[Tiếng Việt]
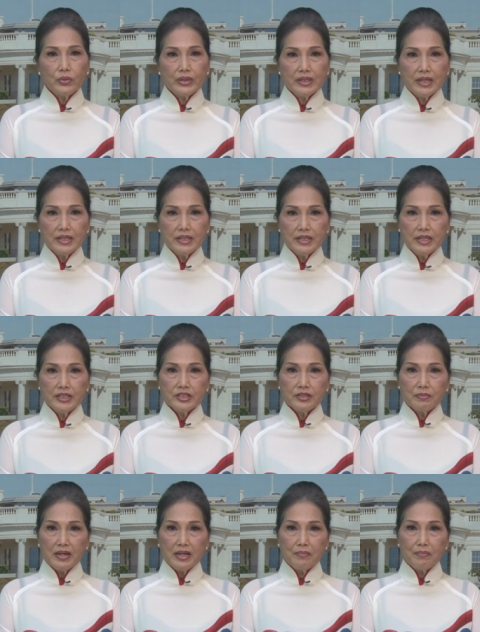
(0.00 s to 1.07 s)
Thủy nghĩ gì
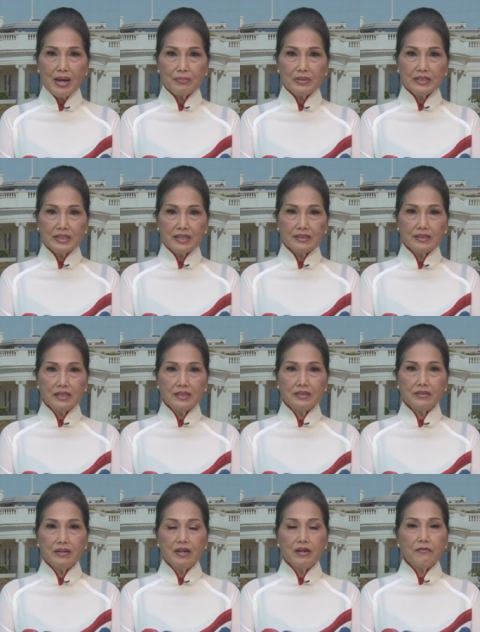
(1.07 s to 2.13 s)
trong ngày 30 tháng
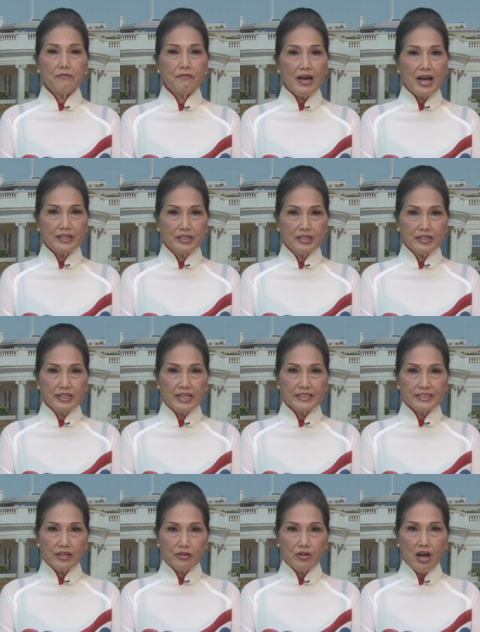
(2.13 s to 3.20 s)
4 và những ngày
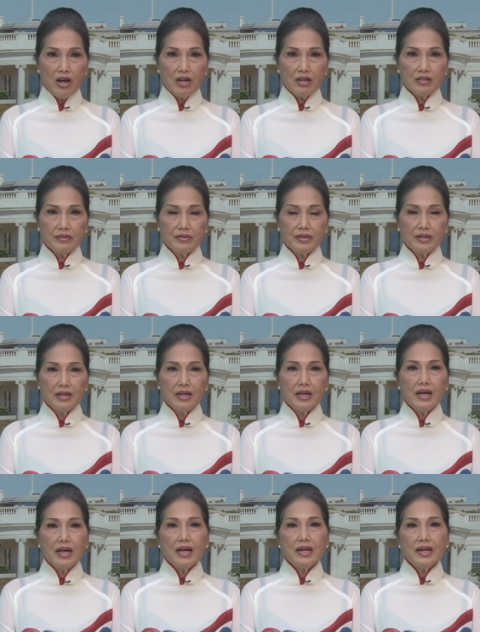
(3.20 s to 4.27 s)
sau đó.
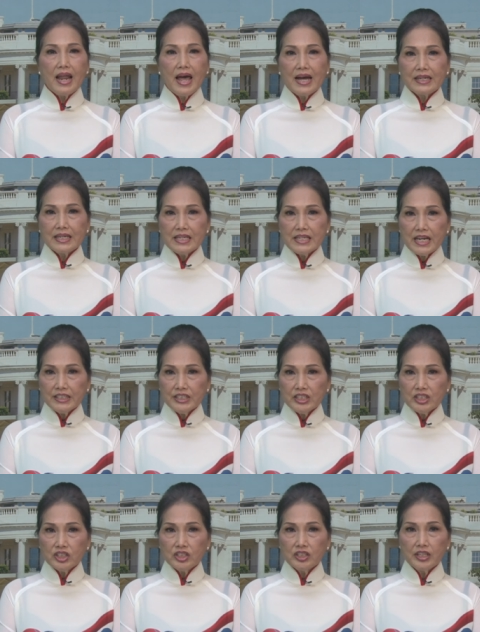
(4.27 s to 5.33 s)
Là ký giả
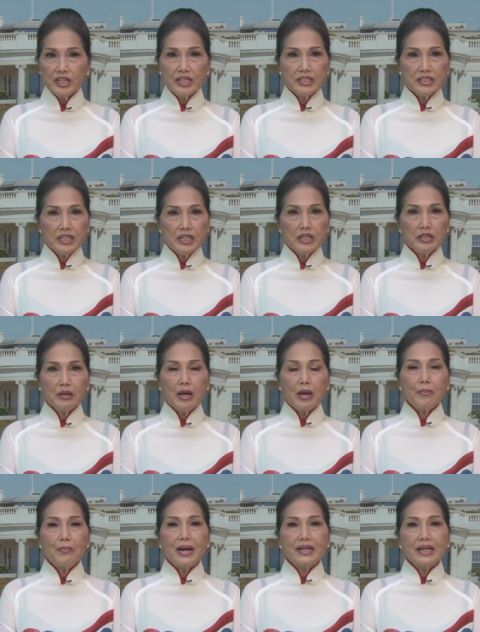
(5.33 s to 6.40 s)
chiến trường hiển nhiên,
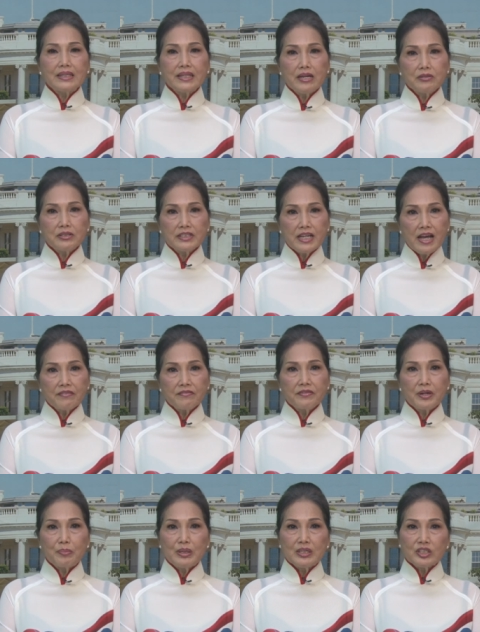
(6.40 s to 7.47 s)
bà đã theo sát
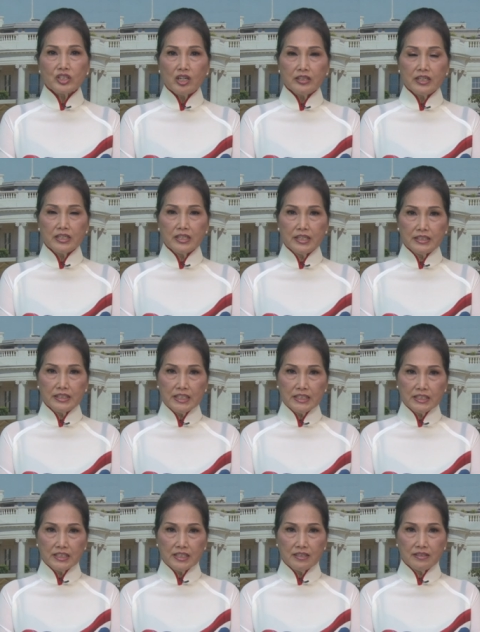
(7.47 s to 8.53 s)
và biết rõ tình hình chiến
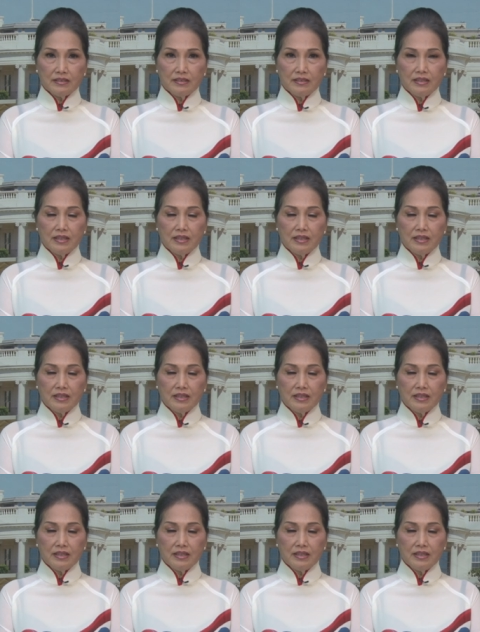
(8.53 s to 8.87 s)
sự.